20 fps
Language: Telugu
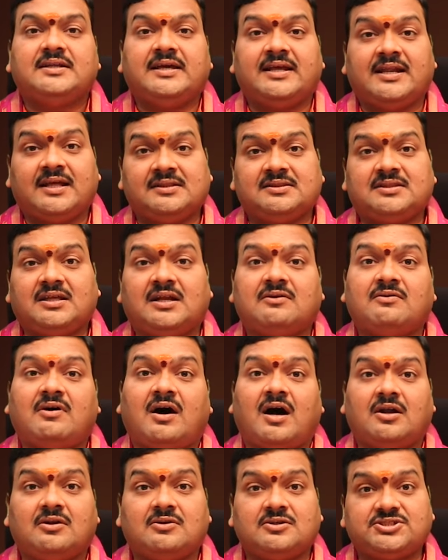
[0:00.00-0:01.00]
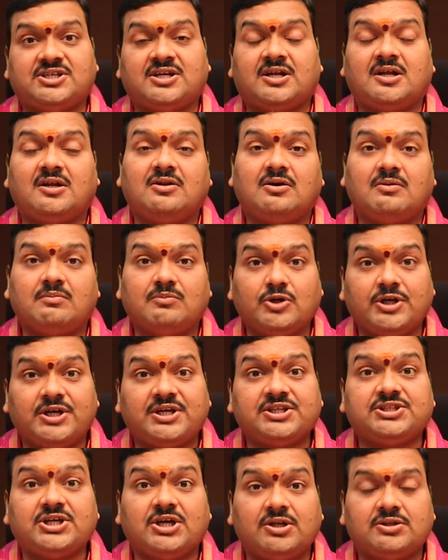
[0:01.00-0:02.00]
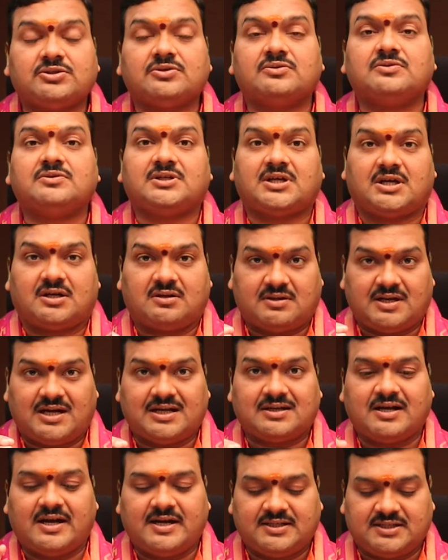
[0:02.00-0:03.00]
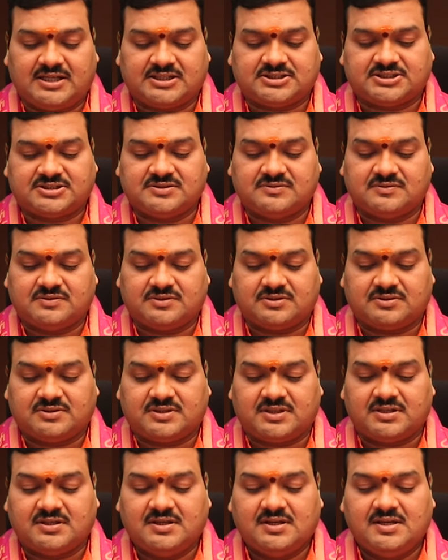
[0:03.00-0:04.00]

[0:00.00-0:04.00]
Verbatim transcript: నిరంతరం ఆలోచనల్లో మునిగి తేలుతూ ఉంటారు అట్లాంటి లక్షణం ఉంటుంది